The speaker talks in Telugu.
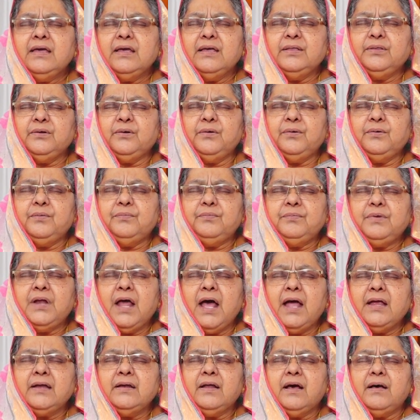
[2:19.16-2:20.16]
ఇదిగో
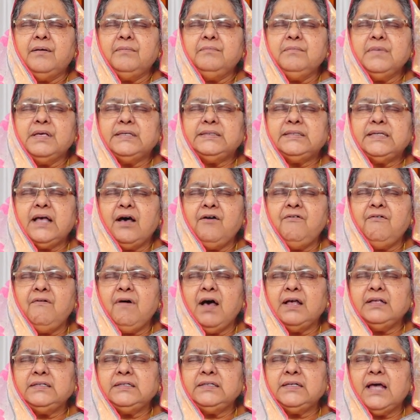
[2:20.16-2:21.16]
నాయన మీ
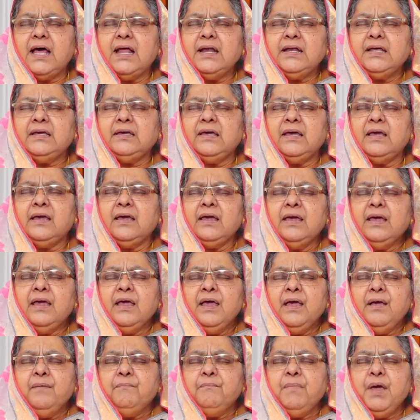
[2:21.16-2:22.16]
సహవాసానికి
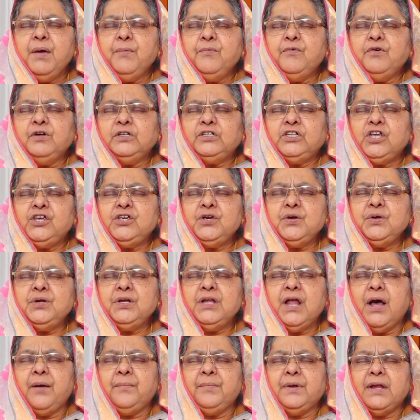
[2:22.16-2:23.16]
మేము వచ్చి
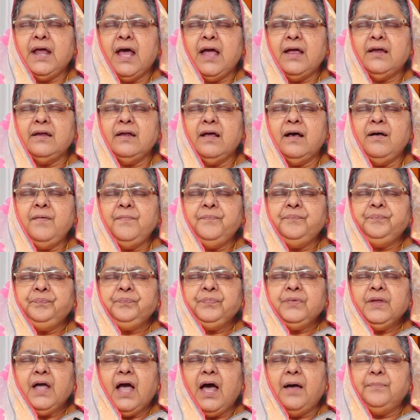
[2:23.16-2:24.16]
ఉన్నాము నాయన
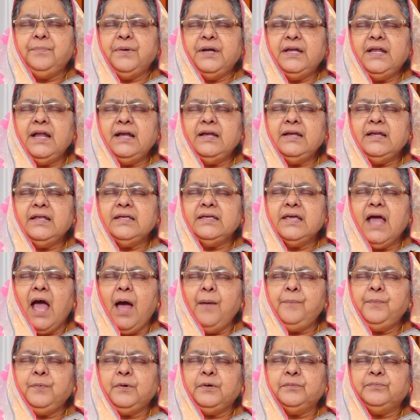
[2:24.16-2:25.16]
ఆ బిడ్డల్ని
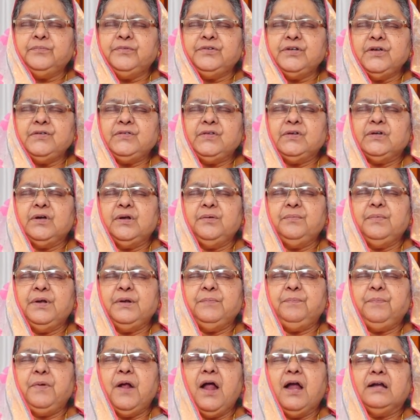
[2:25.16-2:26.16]
జ్ఞాపకం
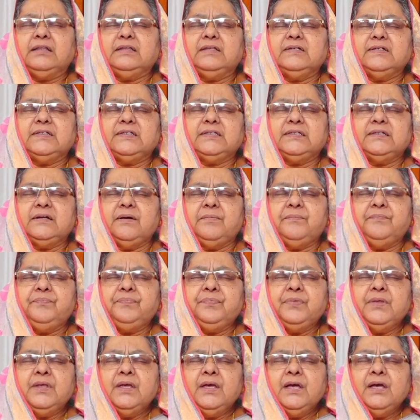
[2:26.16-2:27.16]
చేసుకోమని ప్రార్థిస్తున్నాం
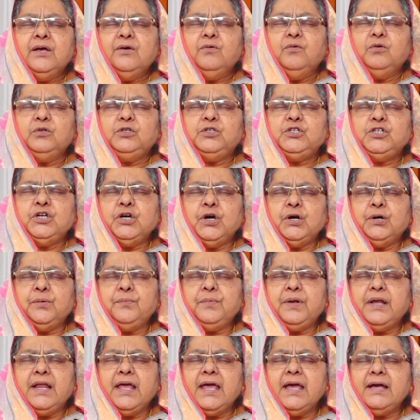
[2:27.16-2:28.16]
ఉద్యోగం
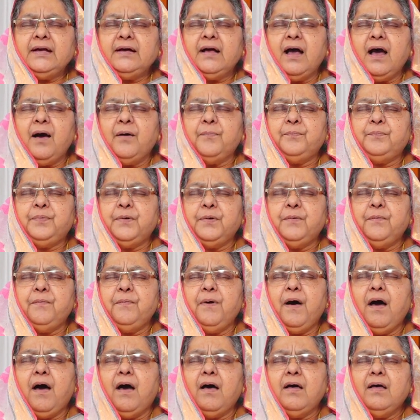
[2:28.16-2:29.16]
లేక
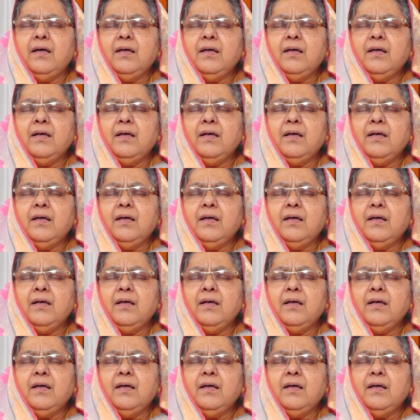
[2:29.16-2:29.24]
ప్రవ్వా